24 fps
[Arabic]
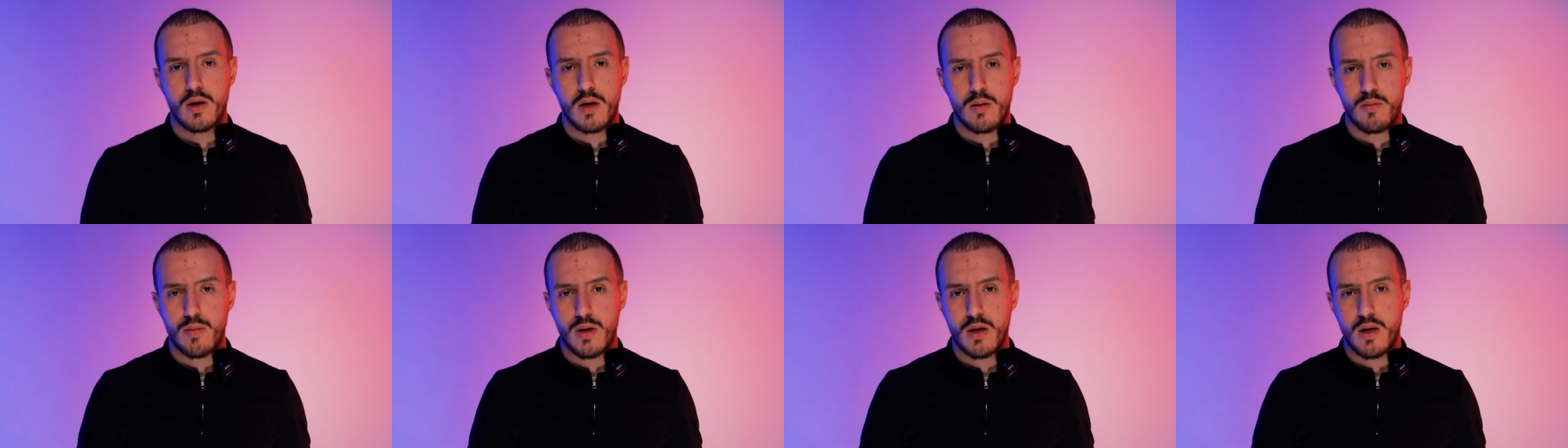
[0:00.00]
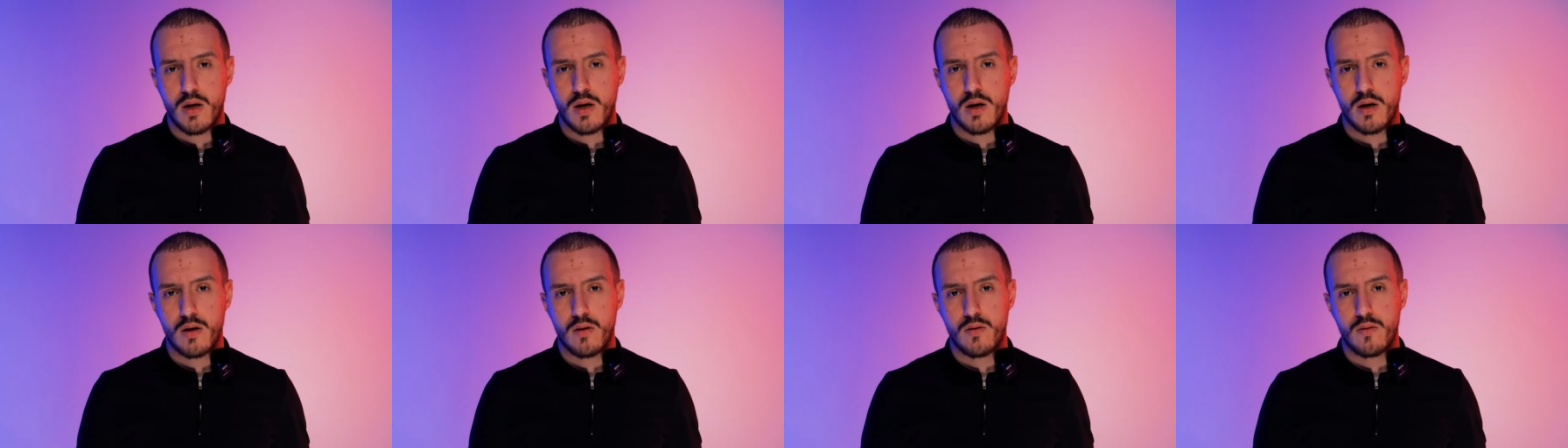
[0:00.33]
اللي
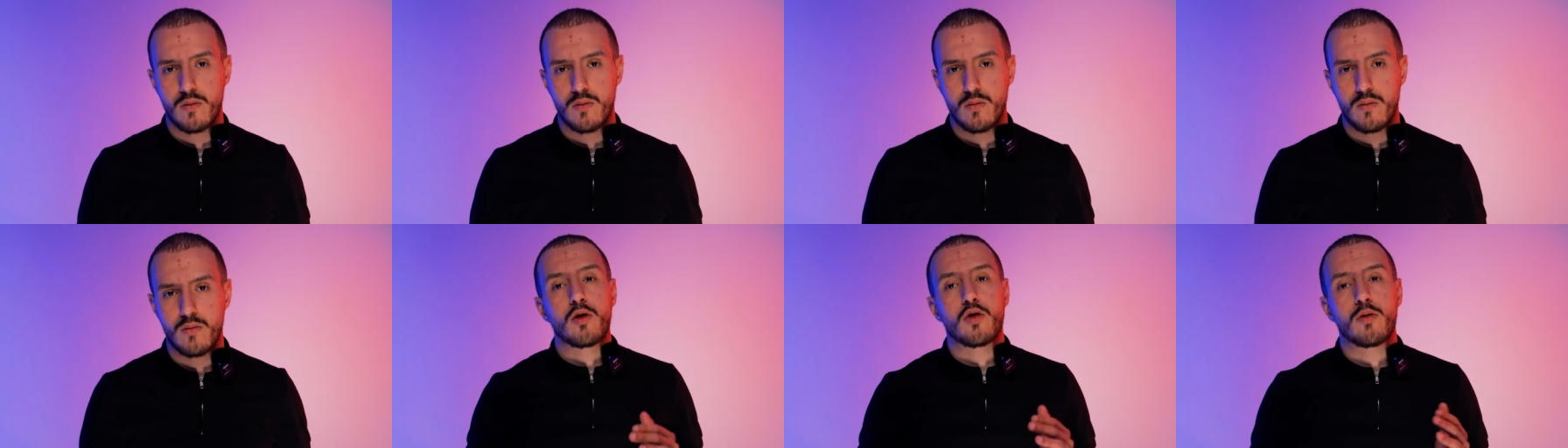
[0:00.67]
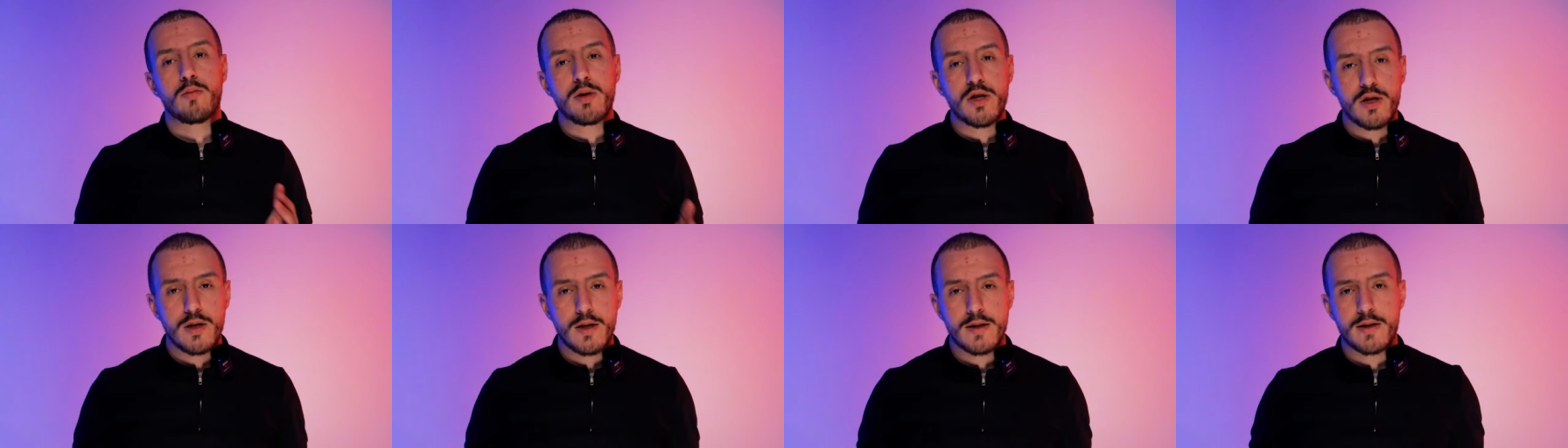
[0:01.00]
مدها له الوغ
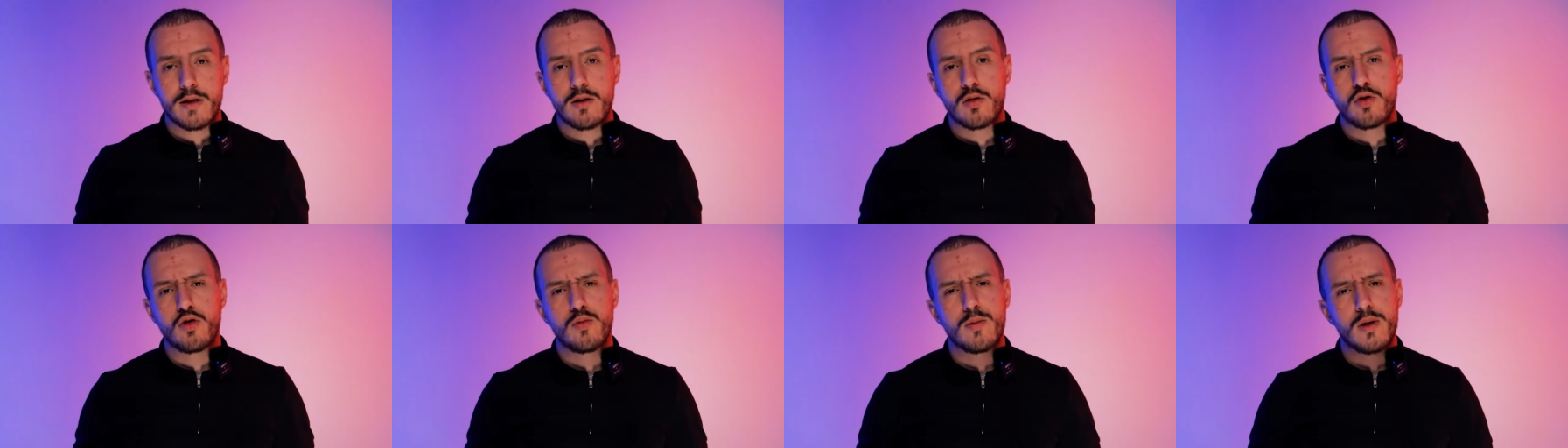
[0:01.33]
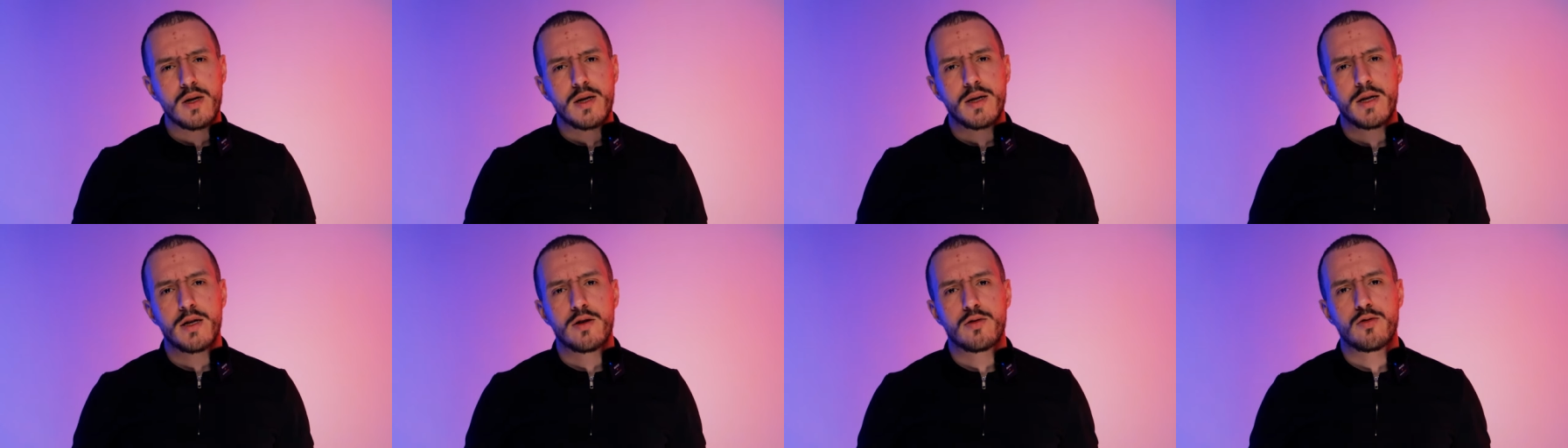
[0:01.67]
باش نعطيكم
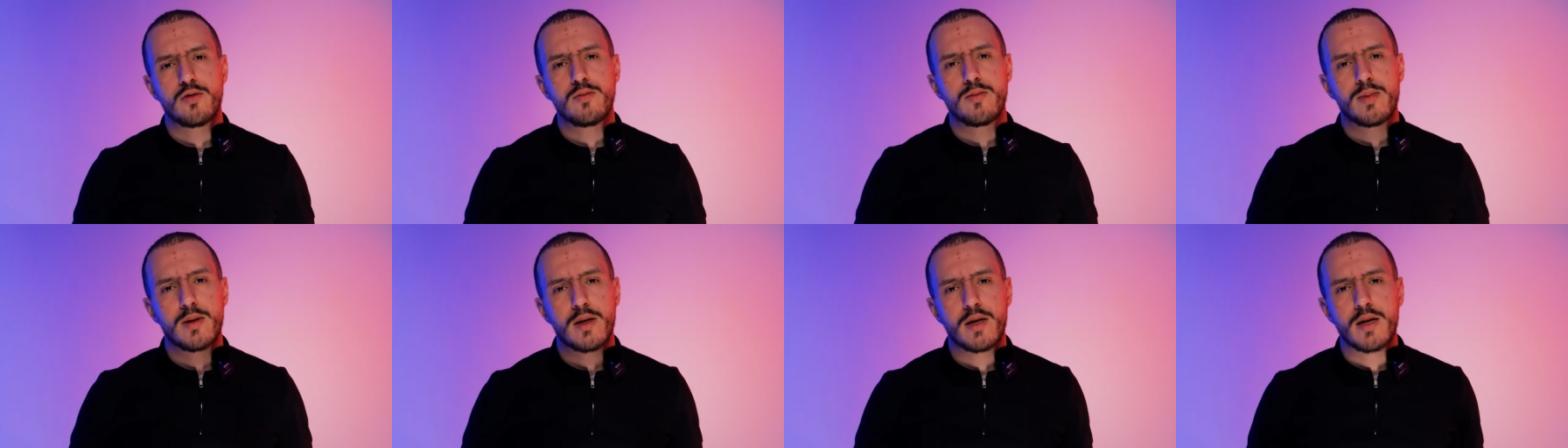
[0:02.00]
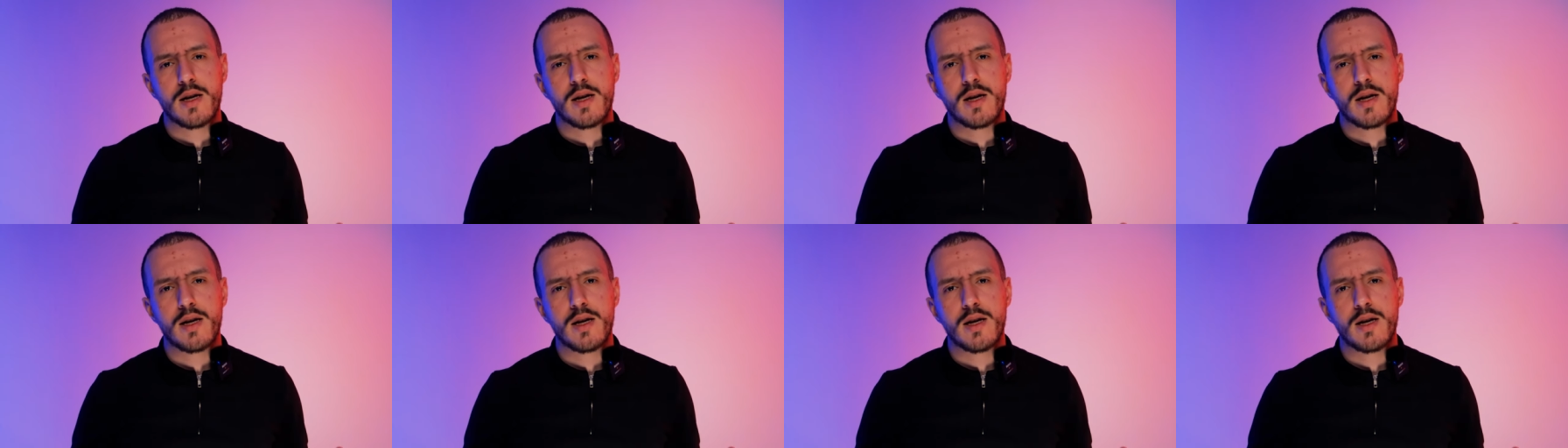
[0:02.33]
ان اكزومبل